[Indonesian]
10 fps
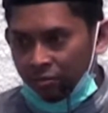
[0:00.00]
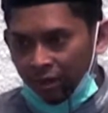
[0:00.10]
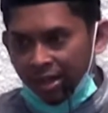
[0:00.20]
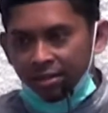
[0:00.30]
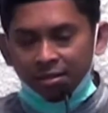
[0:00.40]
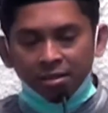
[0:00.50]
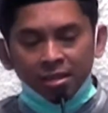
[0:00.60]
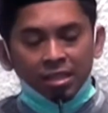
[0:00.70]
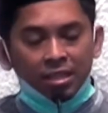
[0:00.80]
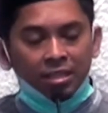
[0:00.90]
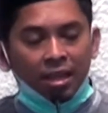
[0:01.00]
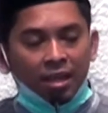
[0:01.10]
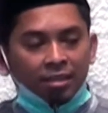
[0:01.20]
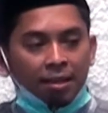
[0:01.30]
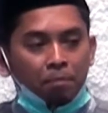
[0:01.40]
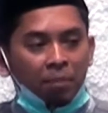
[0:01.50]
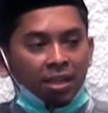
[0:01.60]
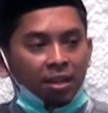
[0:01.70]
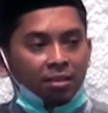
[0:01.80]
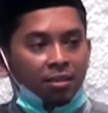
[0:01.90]
Al-Qur'an. Jangan
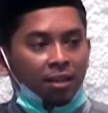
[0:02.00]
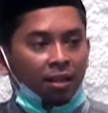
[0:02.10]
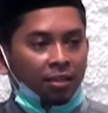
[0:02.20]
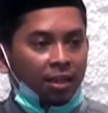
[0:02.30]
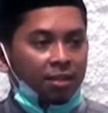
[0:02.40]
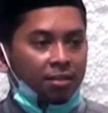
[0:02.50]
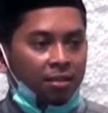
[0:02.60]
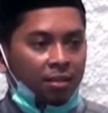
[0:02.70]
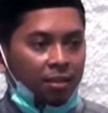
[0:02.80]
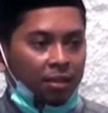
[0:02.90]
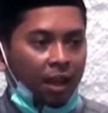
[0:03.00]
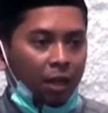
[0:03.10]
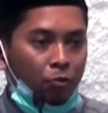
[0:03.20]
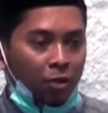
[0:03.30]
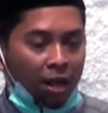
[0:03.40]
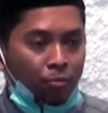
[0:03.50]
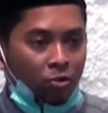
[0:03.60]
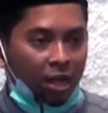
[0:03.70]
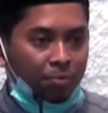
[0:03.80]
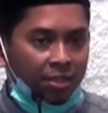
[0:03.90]
sampai nanti di akhirat Al-Qur'an
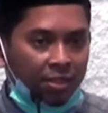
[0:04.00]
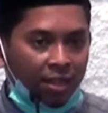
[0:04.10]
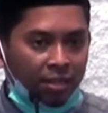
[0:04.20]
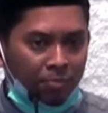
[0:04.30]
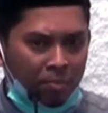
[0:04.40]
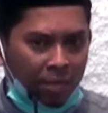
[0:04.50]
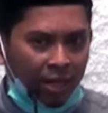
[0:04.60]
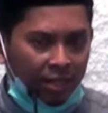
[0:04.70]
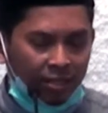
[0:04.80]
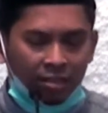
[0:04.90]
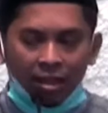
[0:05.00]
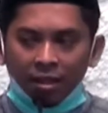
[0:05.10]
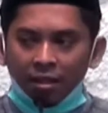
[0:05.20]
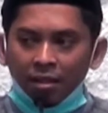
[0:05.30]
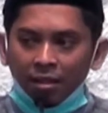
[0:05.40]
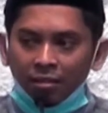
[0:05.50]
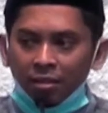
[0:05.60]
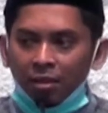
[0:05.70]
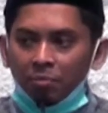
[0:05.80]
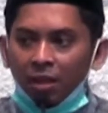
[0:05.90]
bukan menjadi pembela kita,
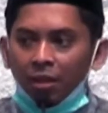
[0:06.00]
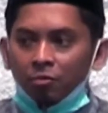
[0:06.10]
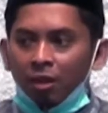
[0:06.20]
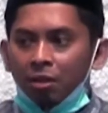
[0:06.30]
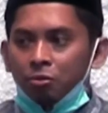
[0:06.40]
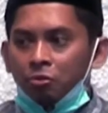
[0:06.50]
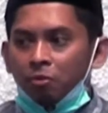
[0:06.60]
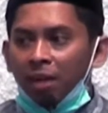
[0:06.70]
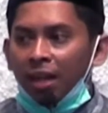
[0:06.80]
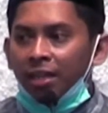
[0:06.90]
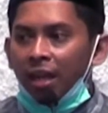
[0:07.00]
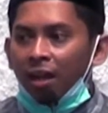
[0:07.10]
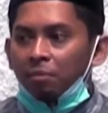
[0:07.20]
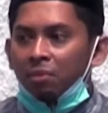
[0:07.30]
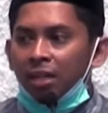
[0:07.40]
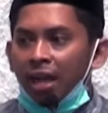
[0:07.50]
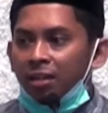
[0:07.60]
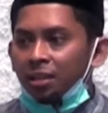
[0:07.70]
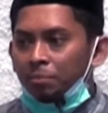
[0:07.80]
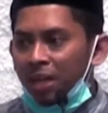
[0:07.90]
tetapi Al-Qur'an justru malah yang akan
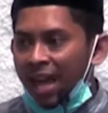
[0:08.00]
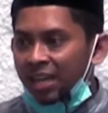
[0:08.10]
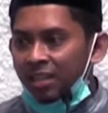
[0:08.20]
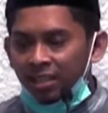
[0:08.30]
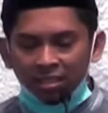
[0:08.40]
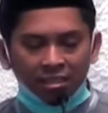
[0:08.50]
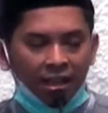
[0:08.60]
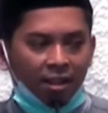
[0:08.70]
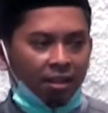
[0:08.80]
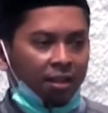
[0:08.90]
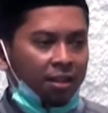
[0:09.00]
mengadili kita